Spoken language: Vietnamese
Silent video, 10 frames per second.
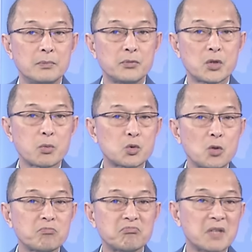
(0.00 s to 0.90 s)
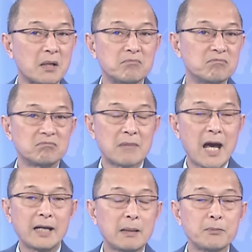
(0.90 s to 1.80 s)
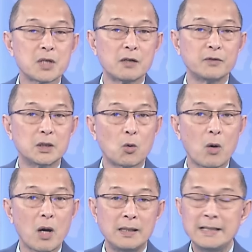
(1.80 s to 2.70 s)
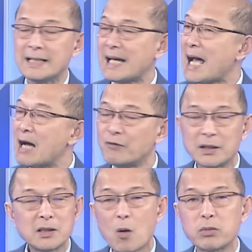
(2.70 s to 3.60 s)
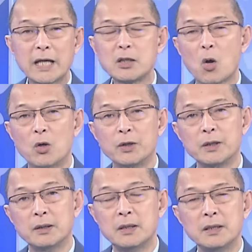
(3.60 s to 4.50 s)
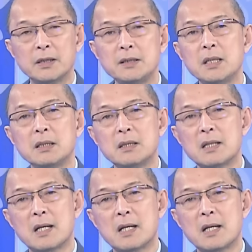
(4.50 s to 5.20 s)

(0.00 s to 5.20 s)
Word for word: trong suốt gần 2 năm trời vừa qua, Nga vẫn không đánh nổi. Thế nhưng